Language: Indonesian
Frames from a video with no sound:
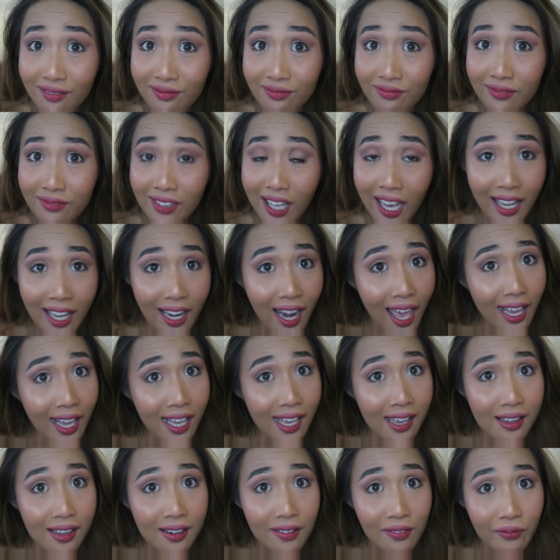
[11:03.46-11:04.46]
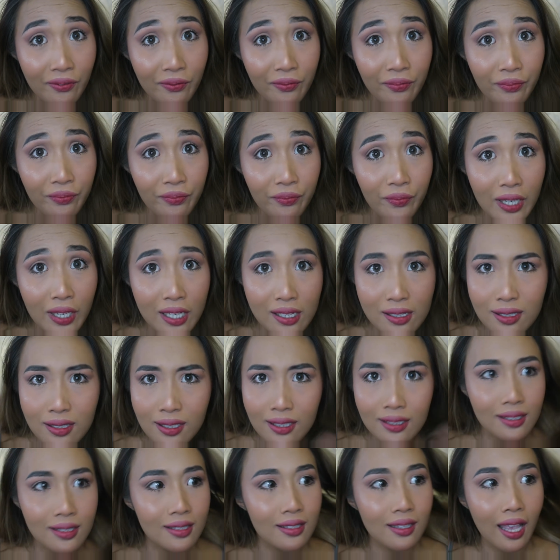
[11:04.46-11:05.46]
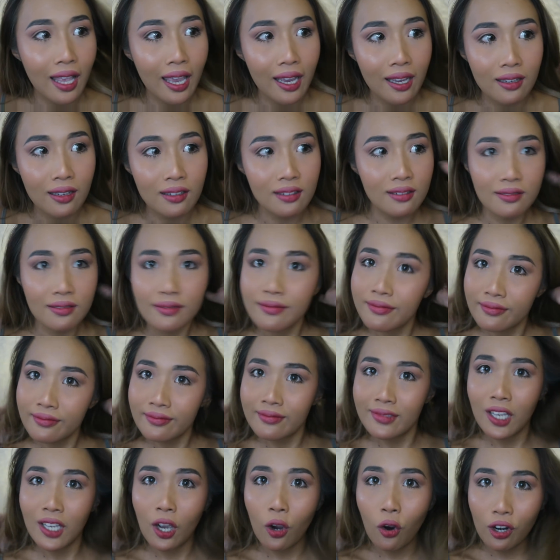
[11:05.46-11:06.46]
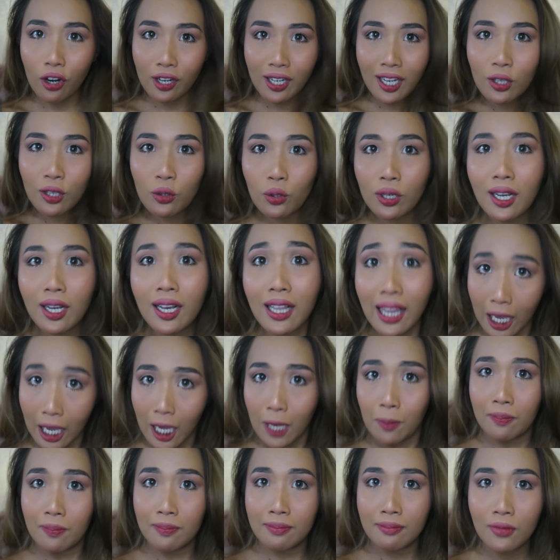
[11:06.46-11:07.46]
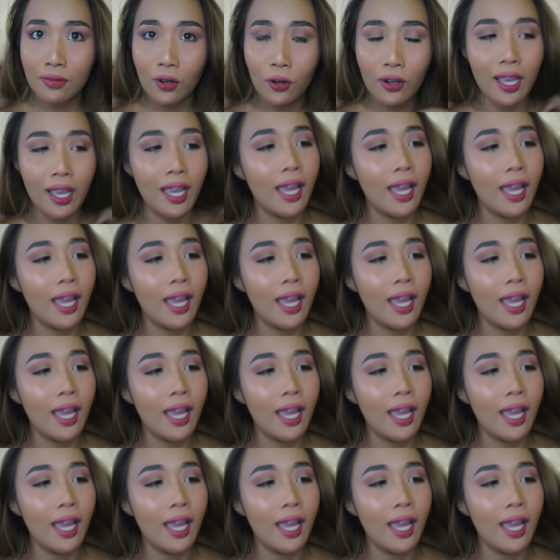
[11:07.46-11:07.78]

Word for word: hmm, I like it because it's like according to the claim oke